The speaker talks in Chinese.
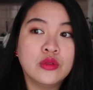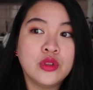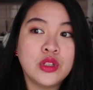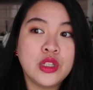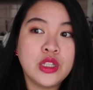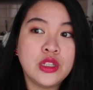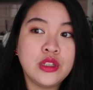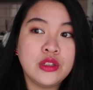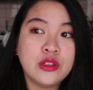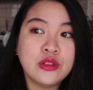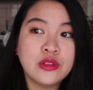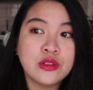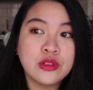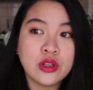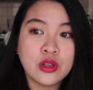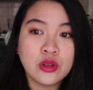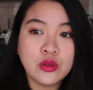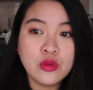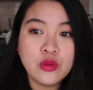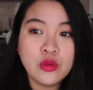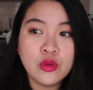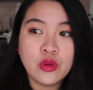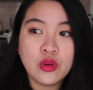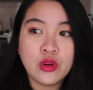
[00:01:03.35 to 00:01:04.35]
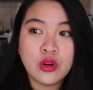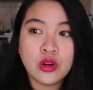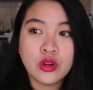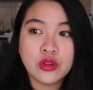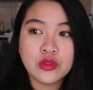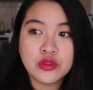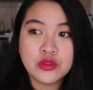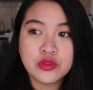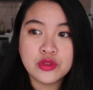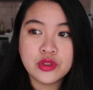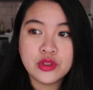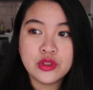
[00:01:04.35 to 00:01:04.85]
你生活
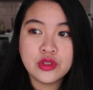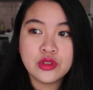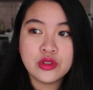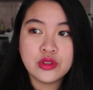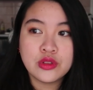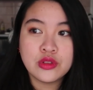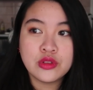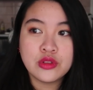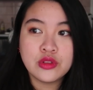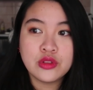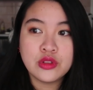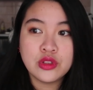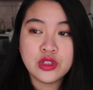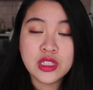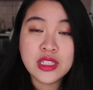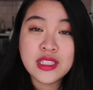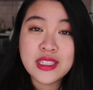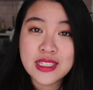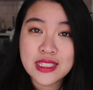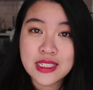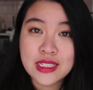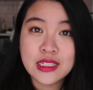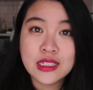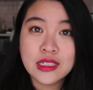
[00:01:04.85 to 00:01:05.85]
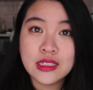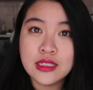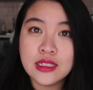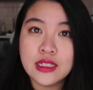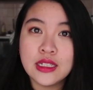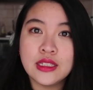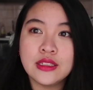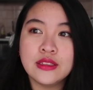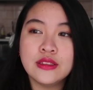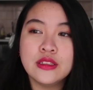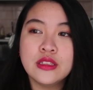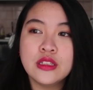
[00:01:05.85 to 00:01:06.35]
就是自己一个
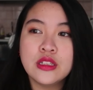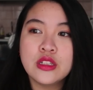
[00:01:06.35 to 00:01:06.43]
人，